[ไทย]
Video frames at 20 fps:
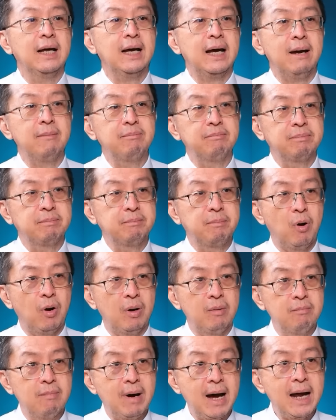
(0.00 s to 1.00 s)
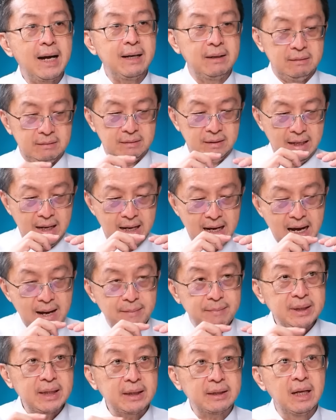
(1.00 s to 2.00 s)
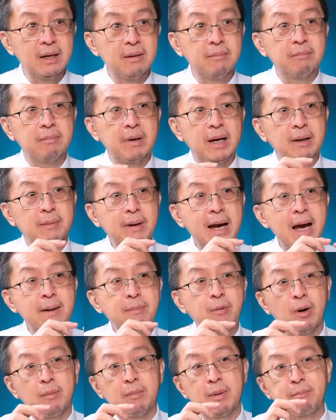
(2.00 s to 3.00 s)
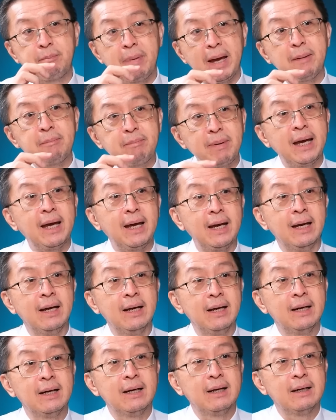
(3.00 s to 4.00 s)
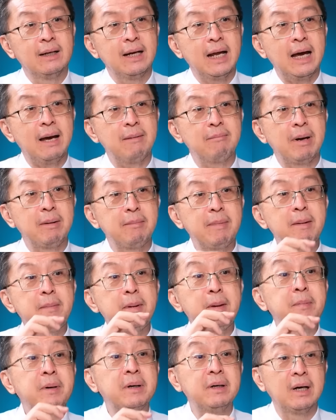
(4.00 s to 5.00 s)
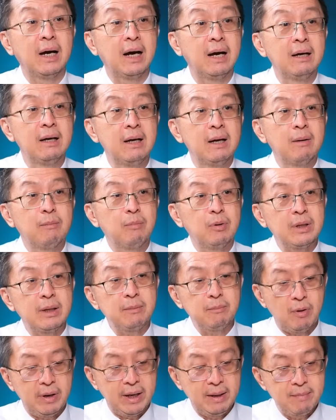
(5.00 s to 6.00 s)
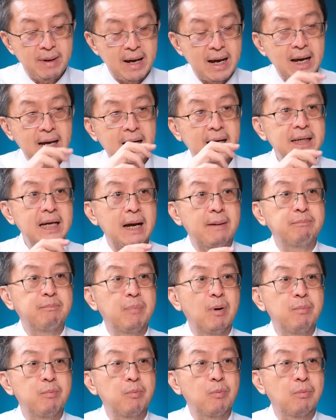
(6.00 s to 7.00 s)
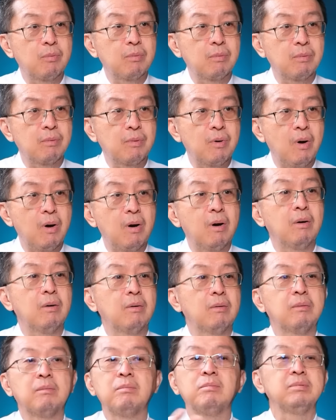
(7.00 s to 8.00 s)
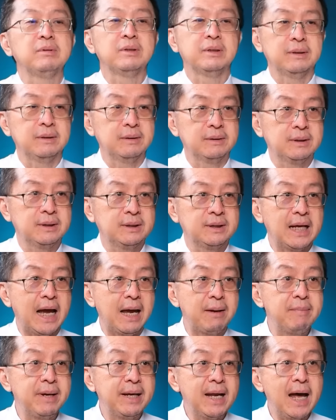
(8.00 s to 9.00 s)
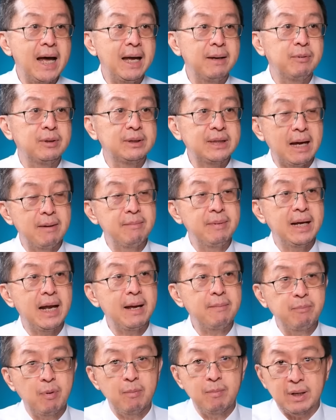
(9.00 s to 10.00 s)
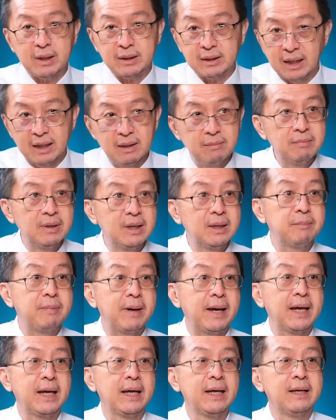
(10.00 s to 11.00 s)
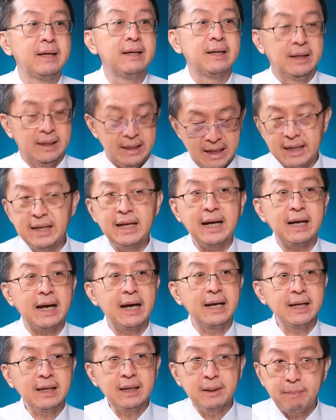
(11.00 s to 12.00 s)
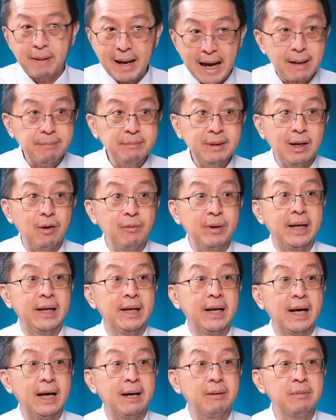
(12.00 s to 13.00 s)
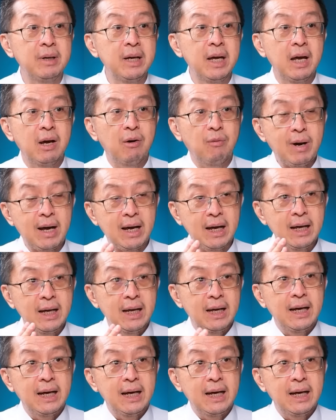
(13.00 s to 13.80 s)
นะครับผ่อนบ้านราคามันจะตึงไอ้ค่าผ่อนมันเป๊ะๆนะฮะมันไม่มีเผื่อเพราะฉะนั้นพอ เอ็ม อาร์ ขยับปุ๊บก็จ่ายไม่ได้พอจ่ายไม่ได้ปุ๊บมันก็ตึงมือไปอันนี้อันนี้คือภาพที่เราเห็นนะครับว่า